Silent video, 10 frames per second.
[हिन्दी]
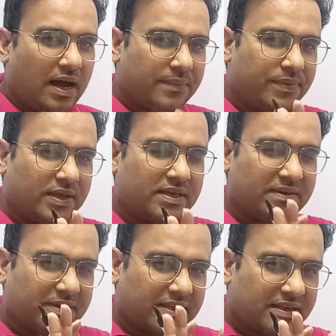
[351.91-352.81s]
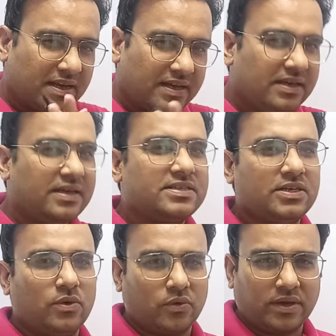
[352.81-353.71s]
अब देखिए कितना ईजी
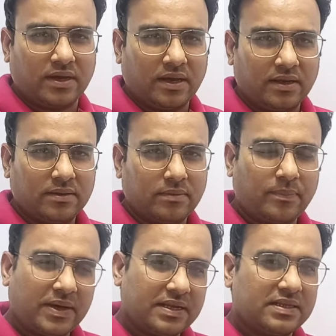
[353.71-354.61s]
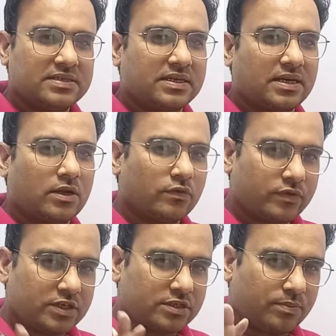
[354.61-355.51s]
हो गया है पहले दिन से कह रहा हूँ
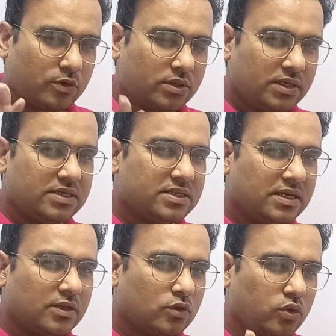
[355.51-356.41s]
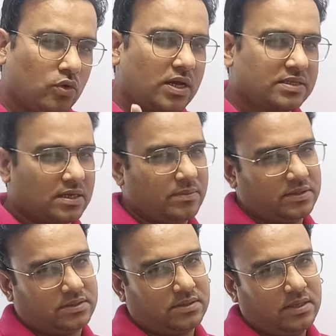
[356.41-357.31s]
फिज़िक्स बहुत ईजी है थोड़ा सा
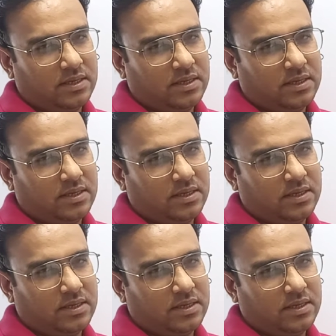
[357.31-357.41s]
बस